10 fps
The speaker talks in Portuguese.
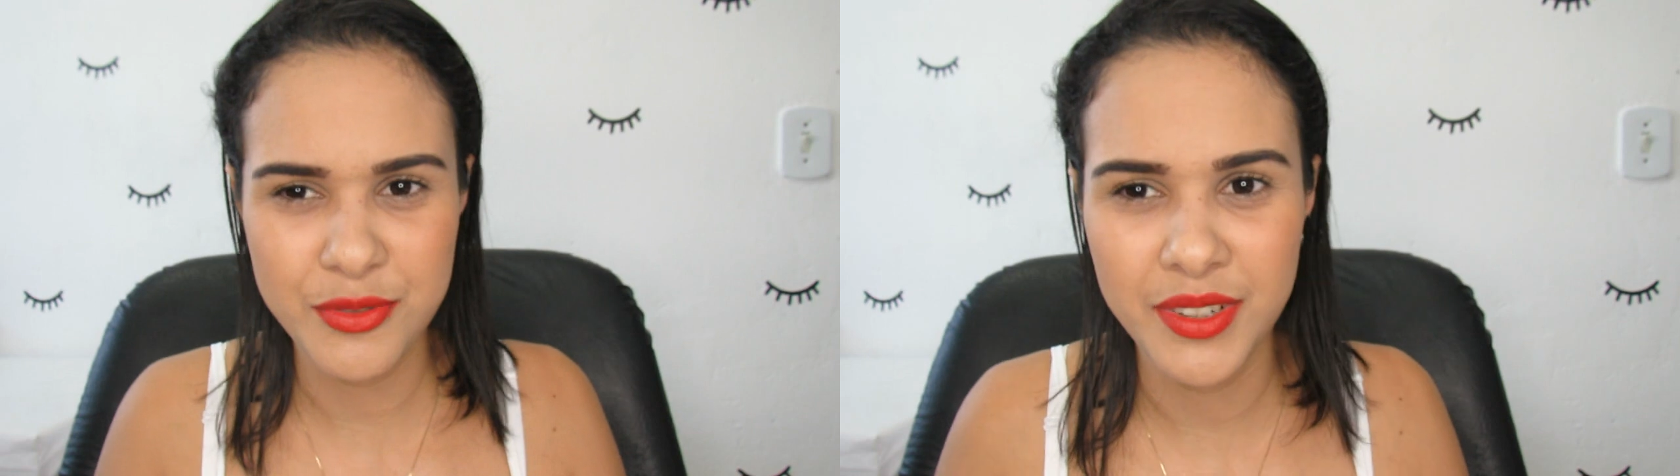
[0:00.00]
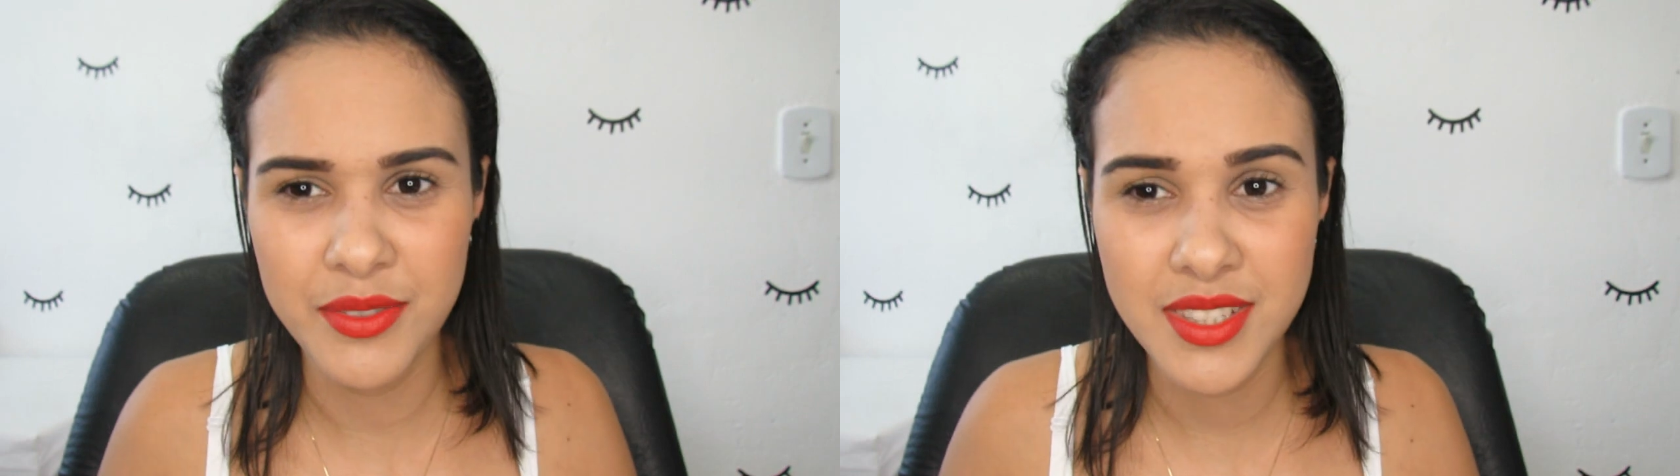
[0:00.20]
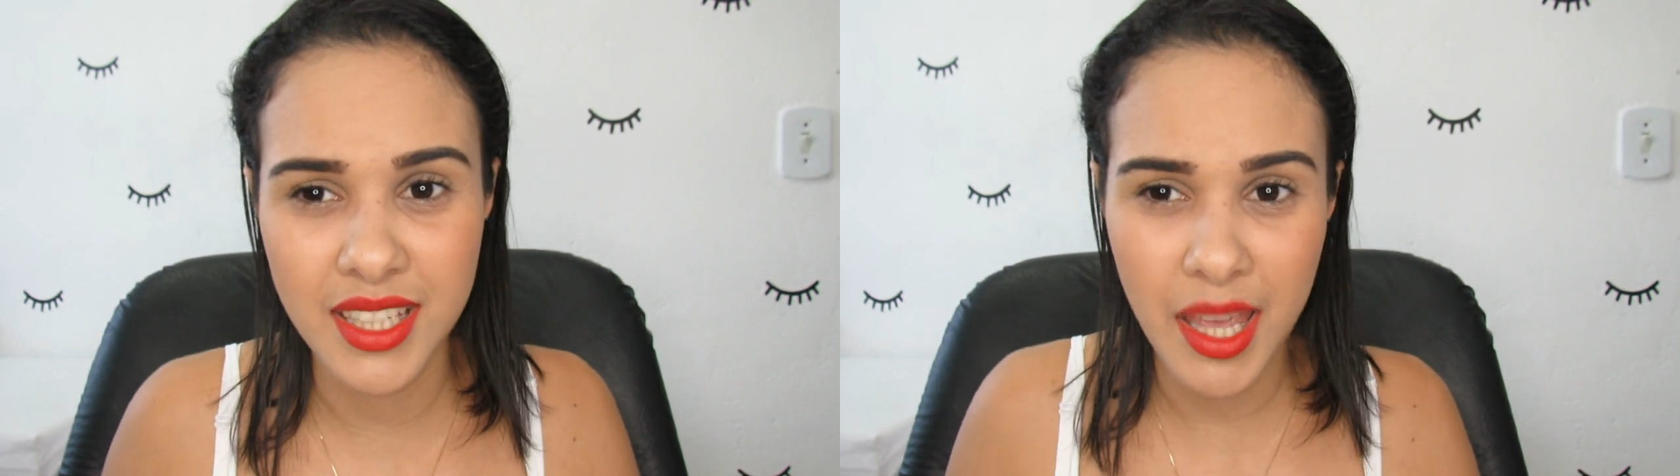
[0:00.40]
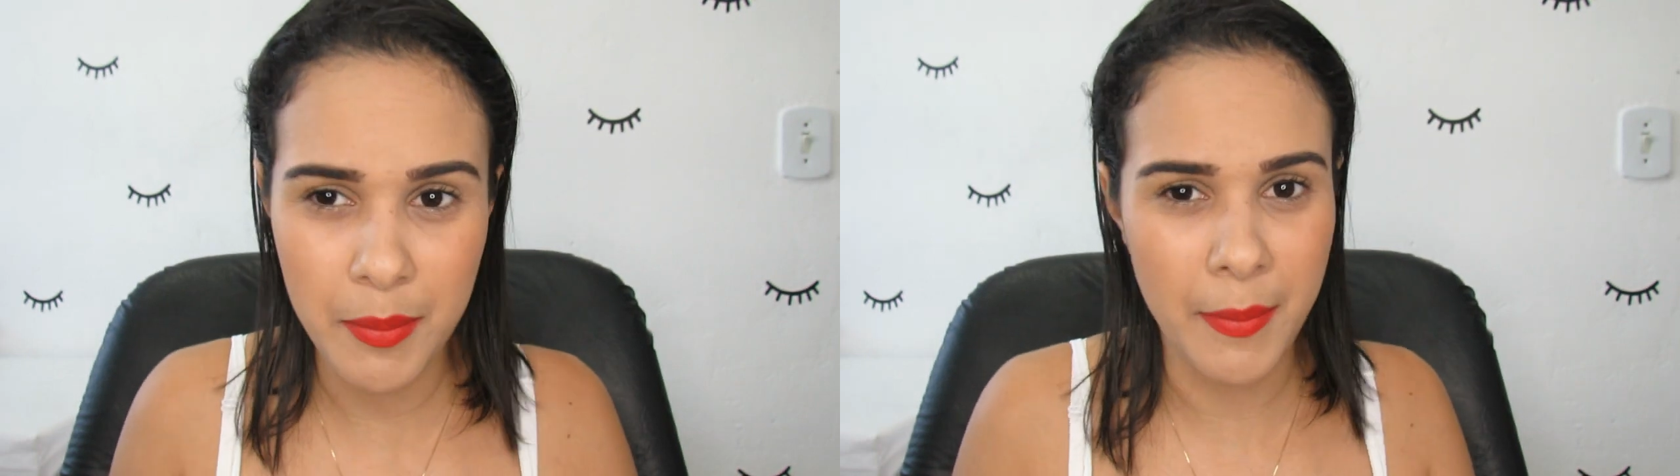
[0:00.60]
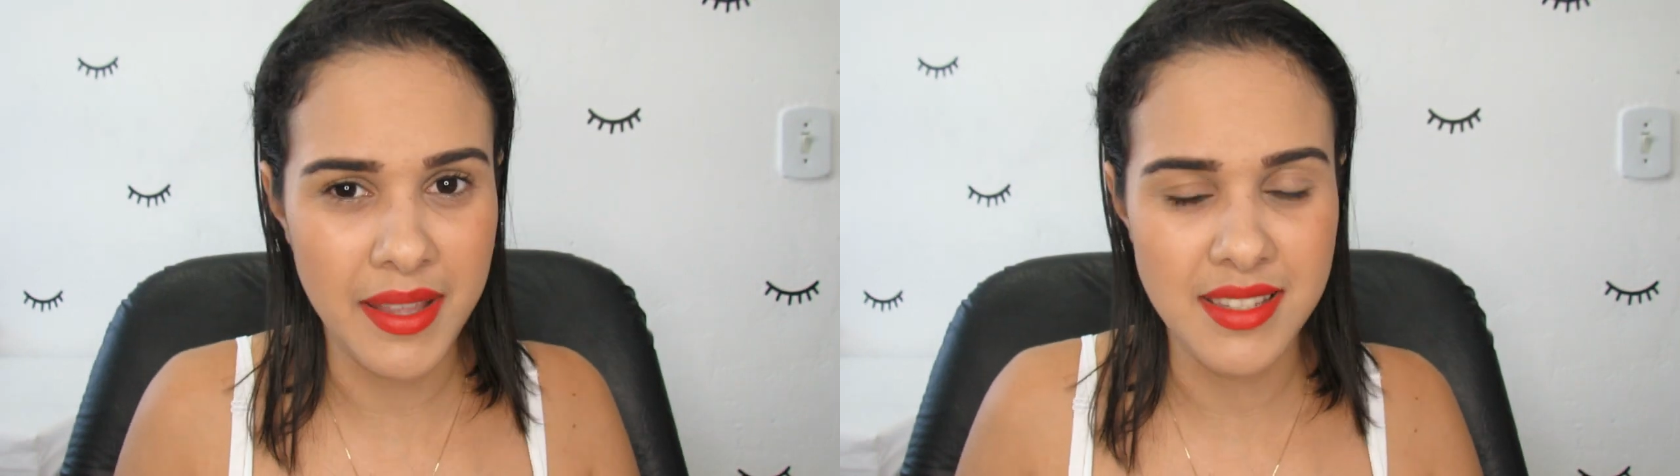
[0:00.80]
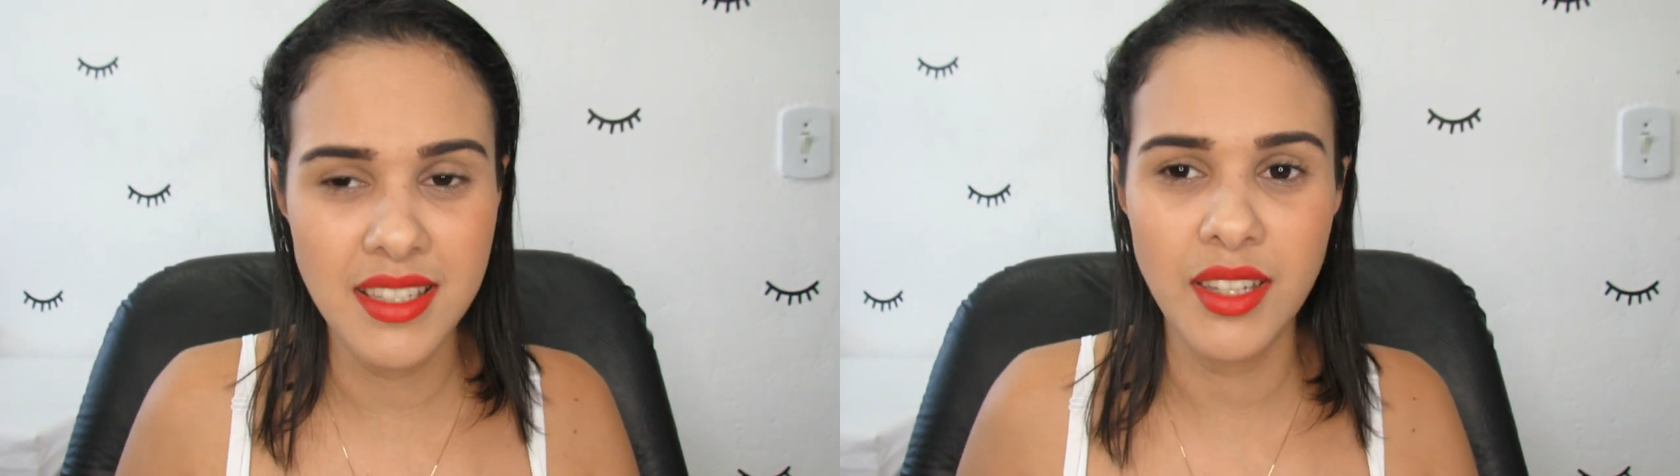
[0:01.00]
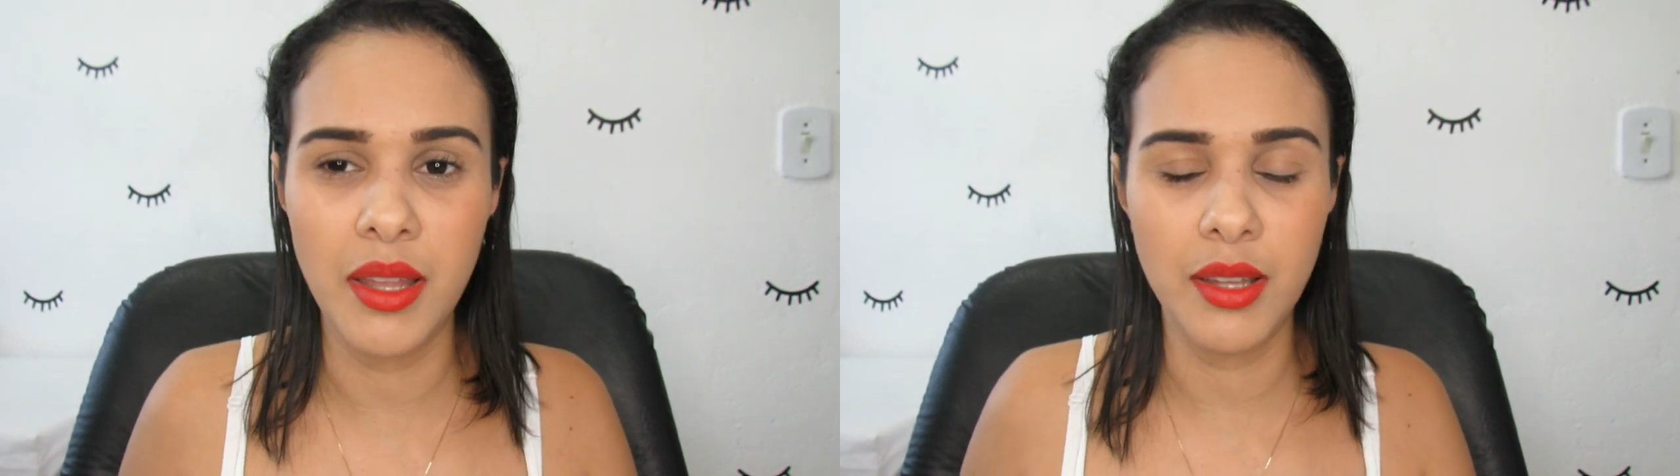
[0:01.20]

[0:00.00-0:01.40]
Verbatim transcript: Eu falei, você quer mamazinho?